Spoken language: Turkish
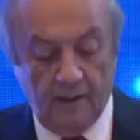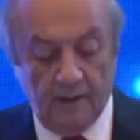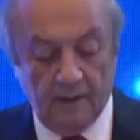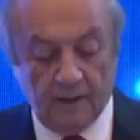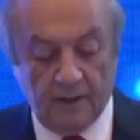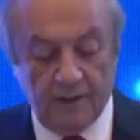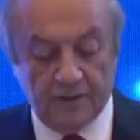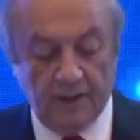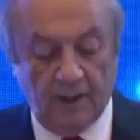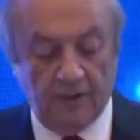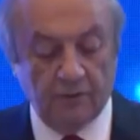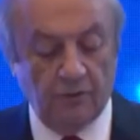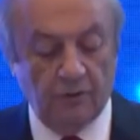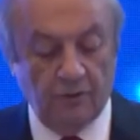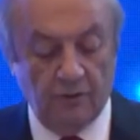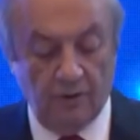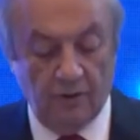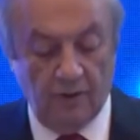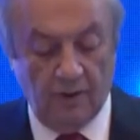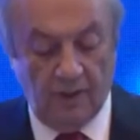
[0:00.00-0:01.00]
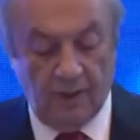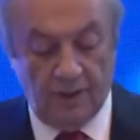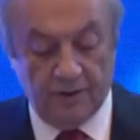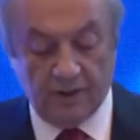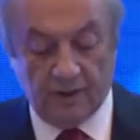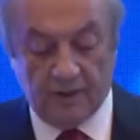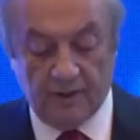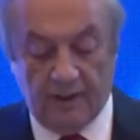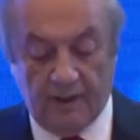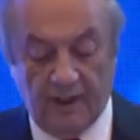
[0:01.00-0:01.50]
Geçen gün
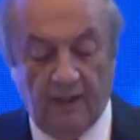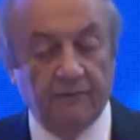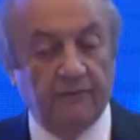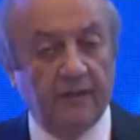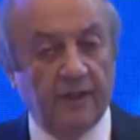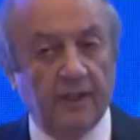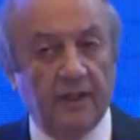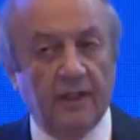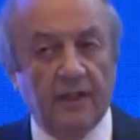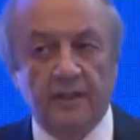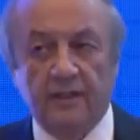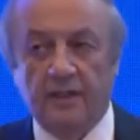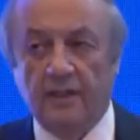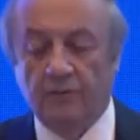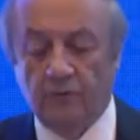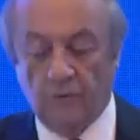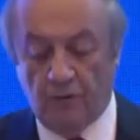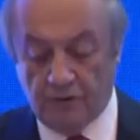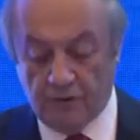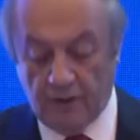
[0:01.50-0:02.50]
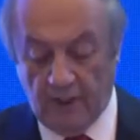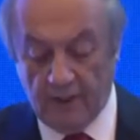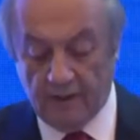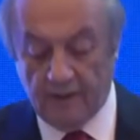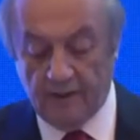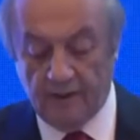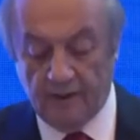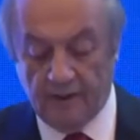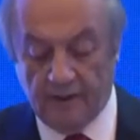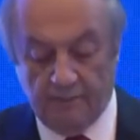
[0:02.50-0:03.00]
açıklanan verilerin de
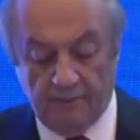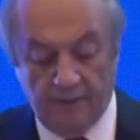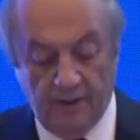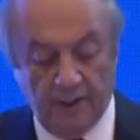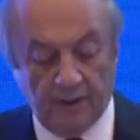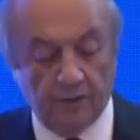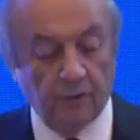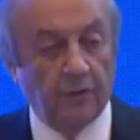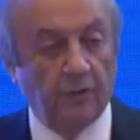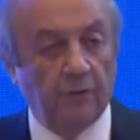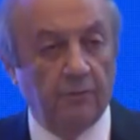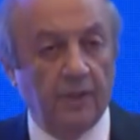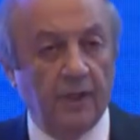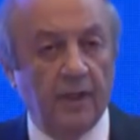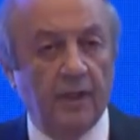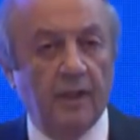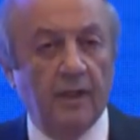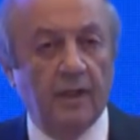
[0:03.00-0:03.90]
gösterdiği gibi ekonomi